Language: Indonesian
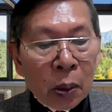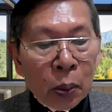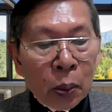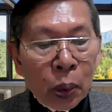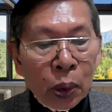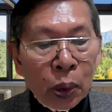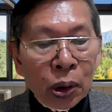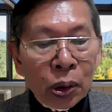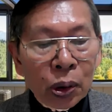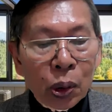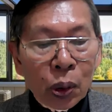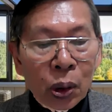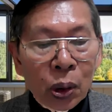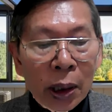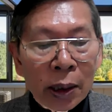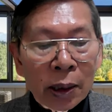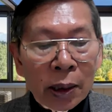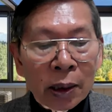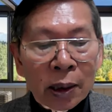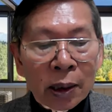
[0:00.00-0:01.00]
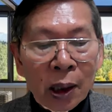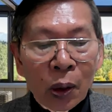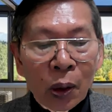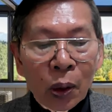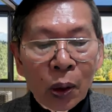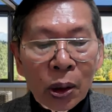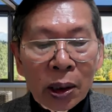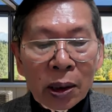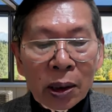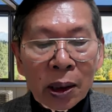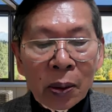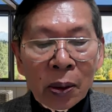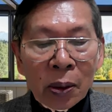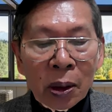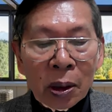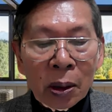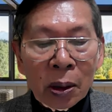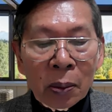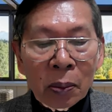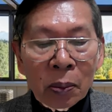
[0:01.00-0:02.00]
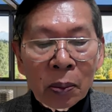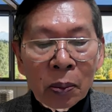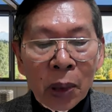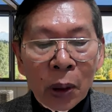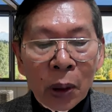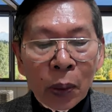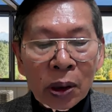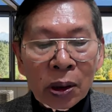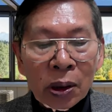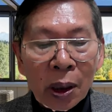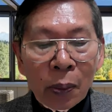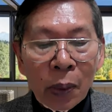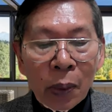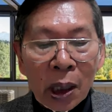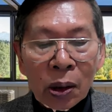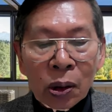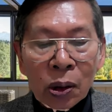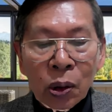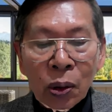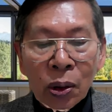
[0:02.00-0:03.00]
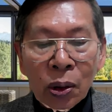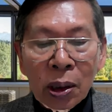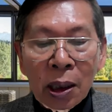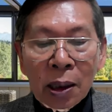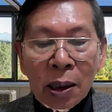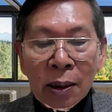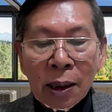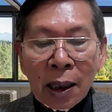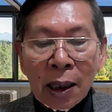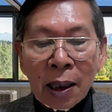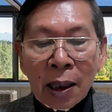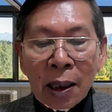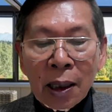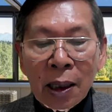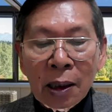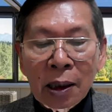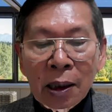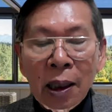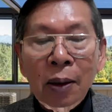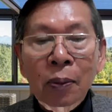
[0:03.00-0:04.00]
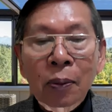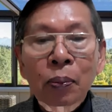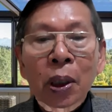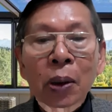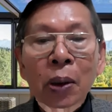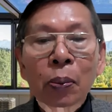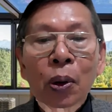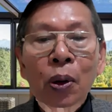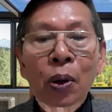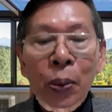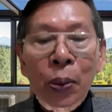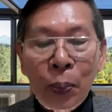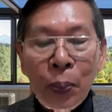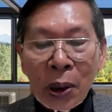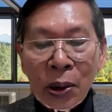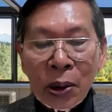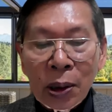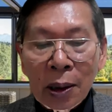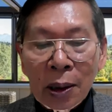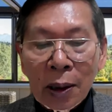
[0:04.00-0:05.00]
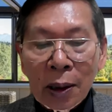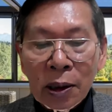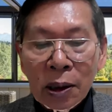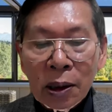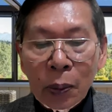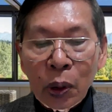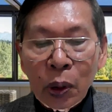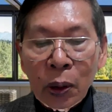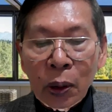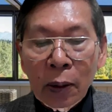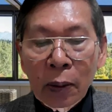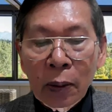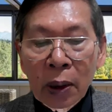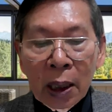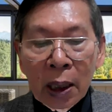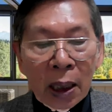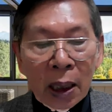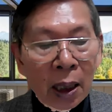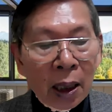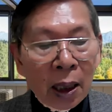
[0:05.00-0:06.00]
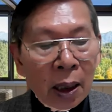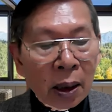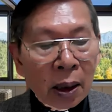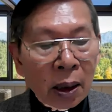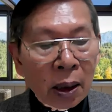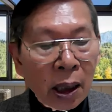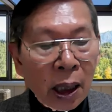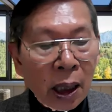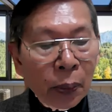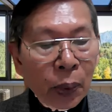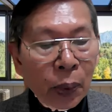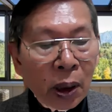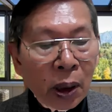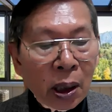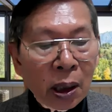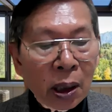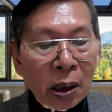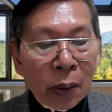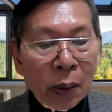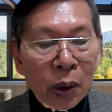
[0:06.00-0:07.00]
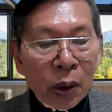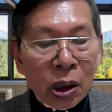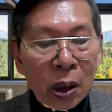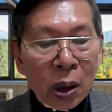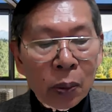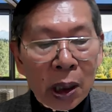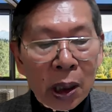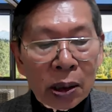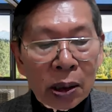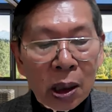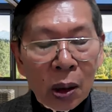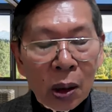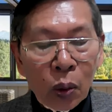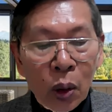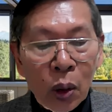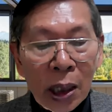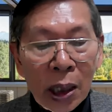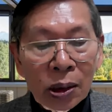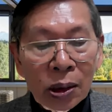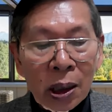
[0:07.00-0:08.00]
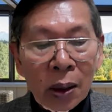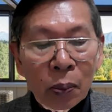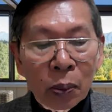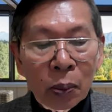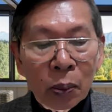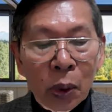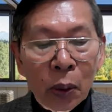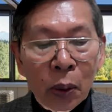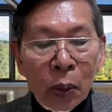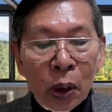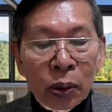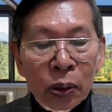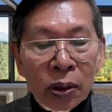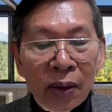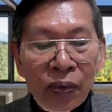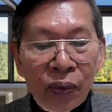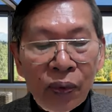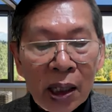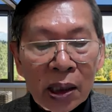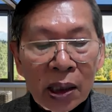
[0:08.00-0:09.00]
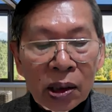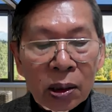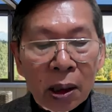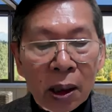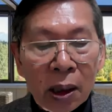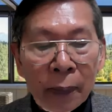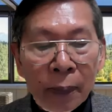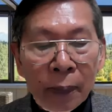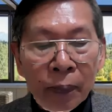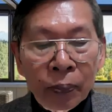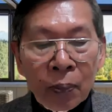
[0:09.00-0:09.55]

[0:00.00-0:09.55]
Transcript: Puji Tuhan, kalau kita memang termasuk di antara yang 40% tersebut. Tetapi kita masing-masing wajib memotivasi